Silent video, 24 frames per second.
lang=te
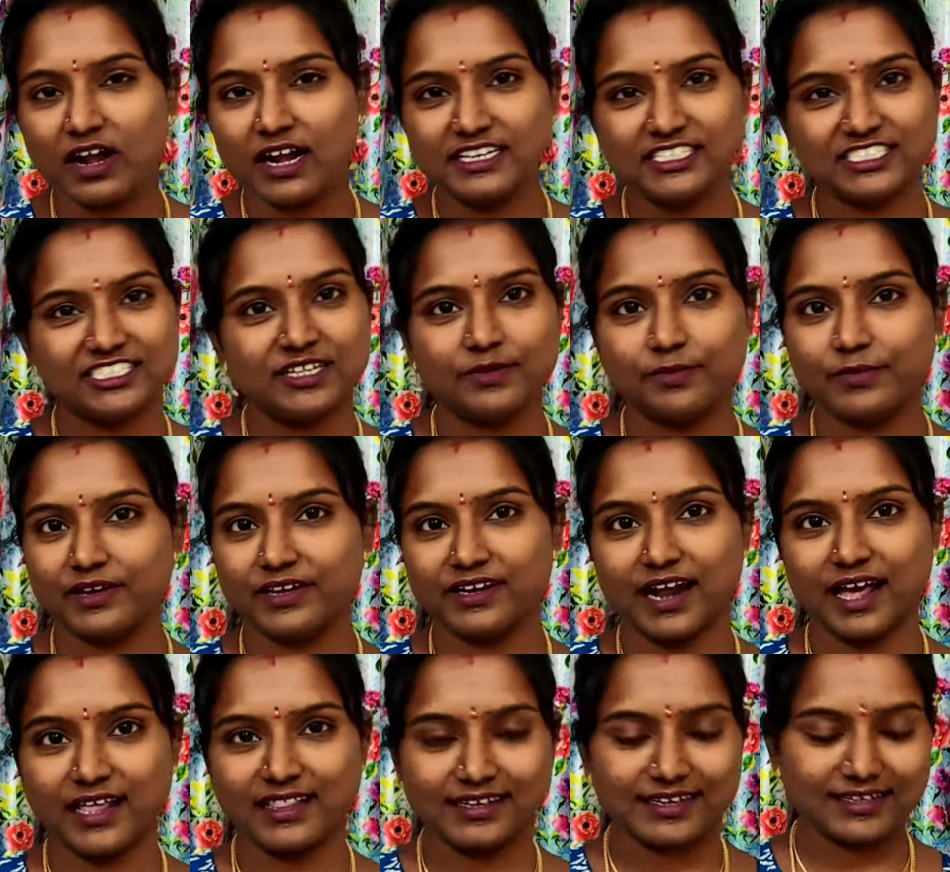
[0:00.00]
నాలెడ్జ్ అయితే
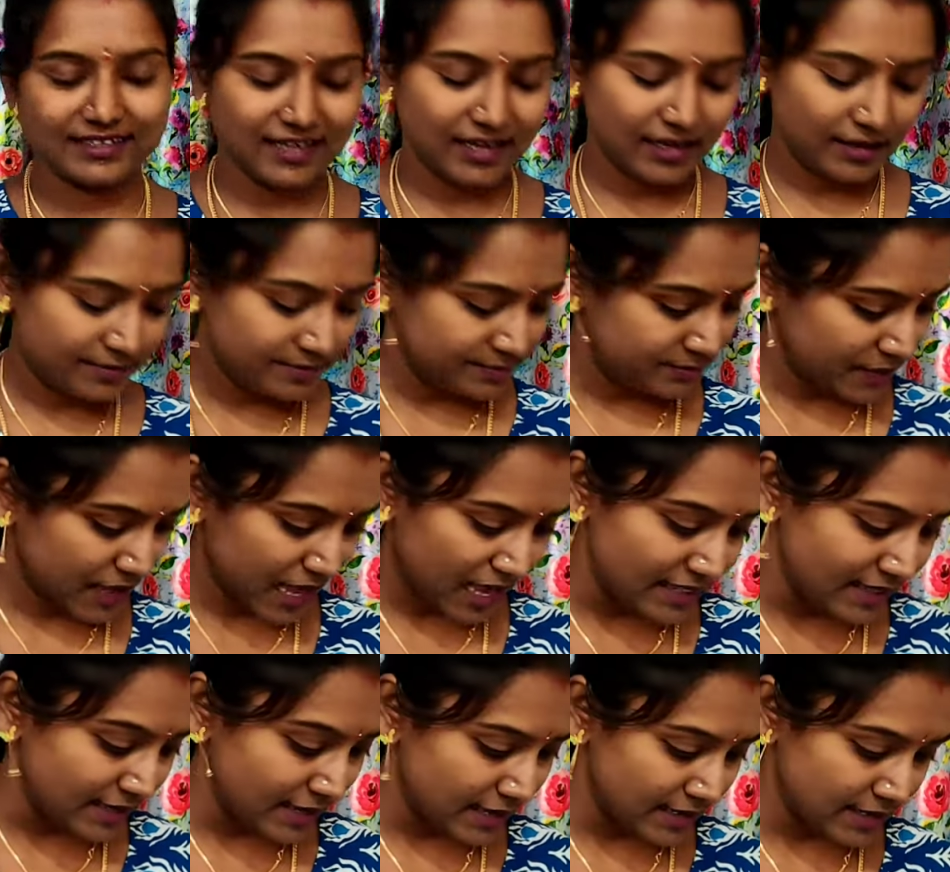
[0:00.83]
మీకు రాదు కదా
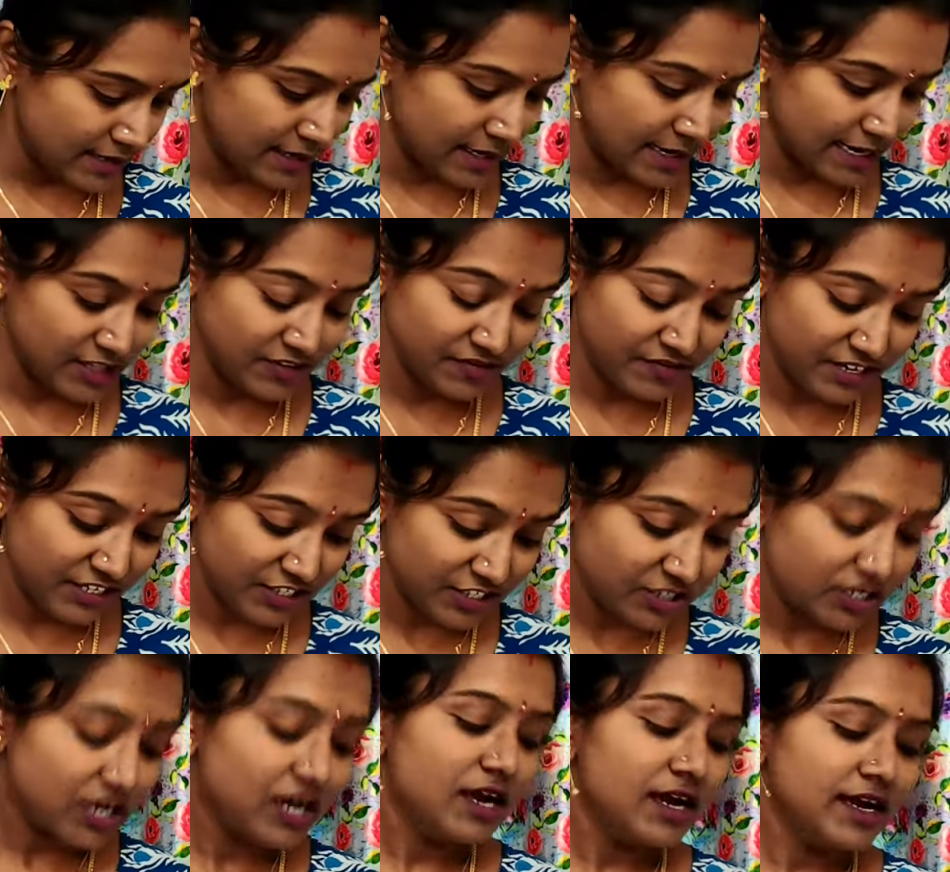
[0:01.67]
అది అర్థం కాదు
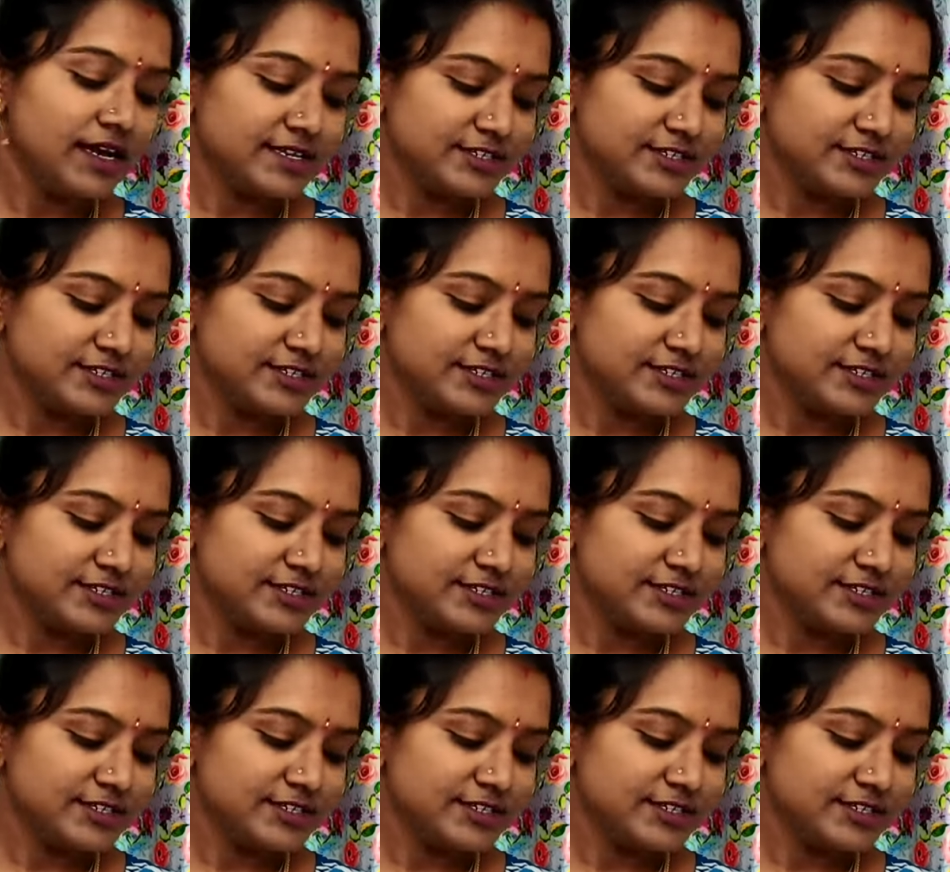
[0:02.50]
వేస్ట్